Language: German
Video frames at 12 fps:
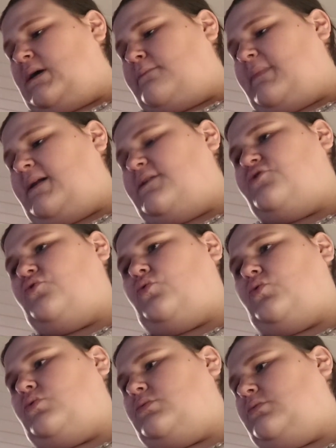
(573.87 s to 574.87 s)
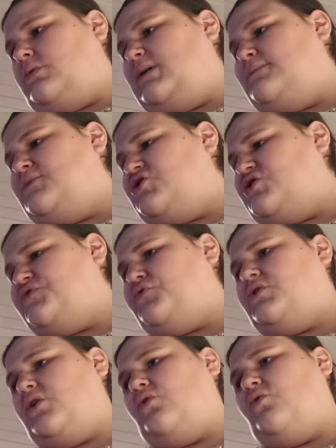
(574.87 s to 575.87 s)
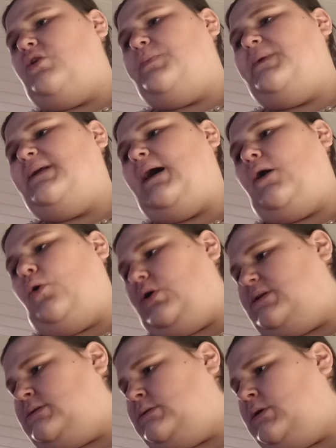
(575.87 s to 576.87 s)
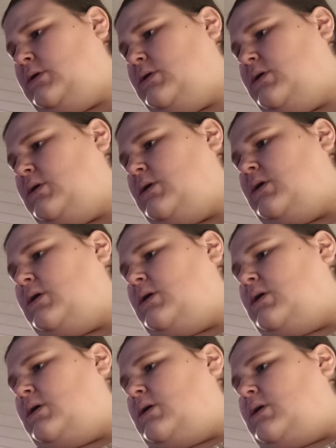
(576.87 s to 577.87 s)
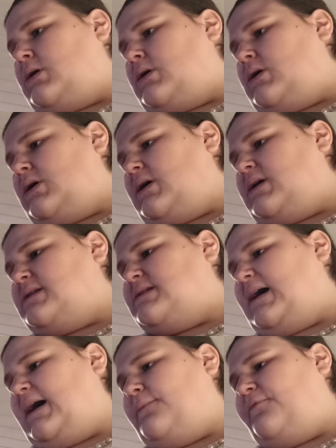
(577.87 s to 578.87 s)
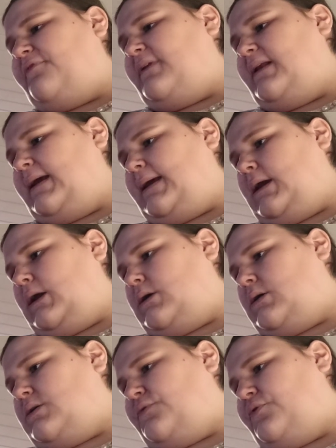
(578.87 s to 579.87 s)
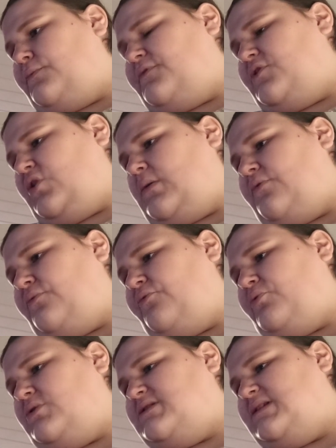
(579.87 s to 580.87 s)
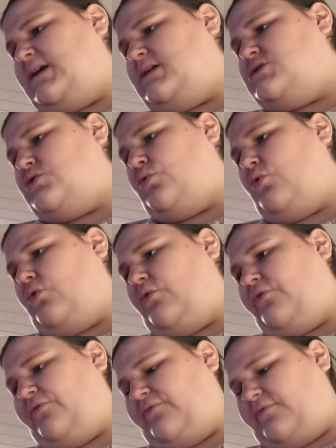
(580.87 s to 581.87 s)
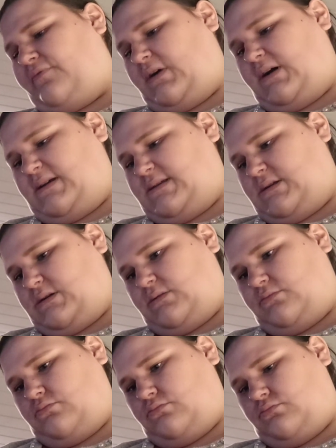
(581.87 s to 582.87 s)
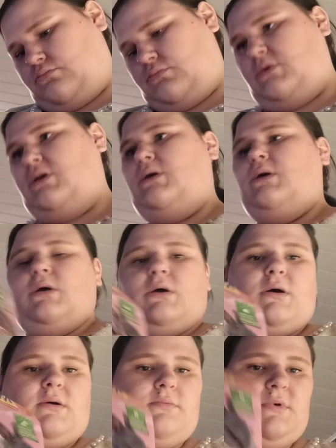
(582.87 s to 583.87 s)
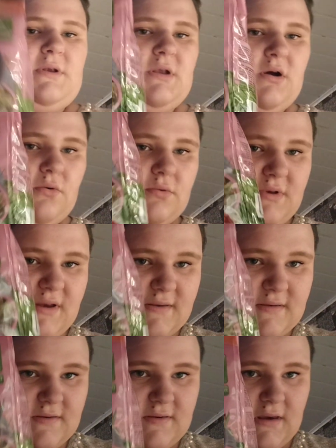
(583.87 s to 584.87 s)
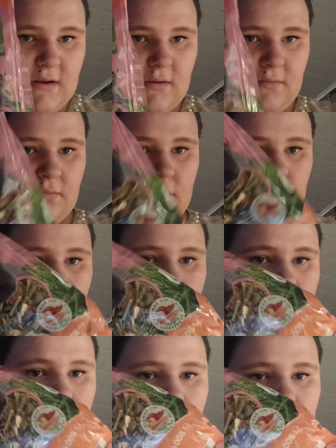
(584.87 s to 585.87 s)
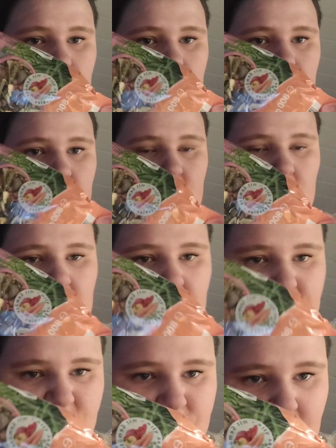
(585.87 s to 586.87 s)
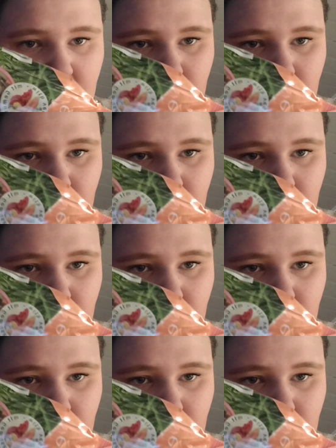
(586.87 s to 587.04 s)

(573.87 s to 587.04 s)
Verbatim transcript: mal so ein gemischtes Futter geholt mit Karotten. Äh, Zahnpflege 15,5% Rohfaser. Genau, dieses hier habe ich mal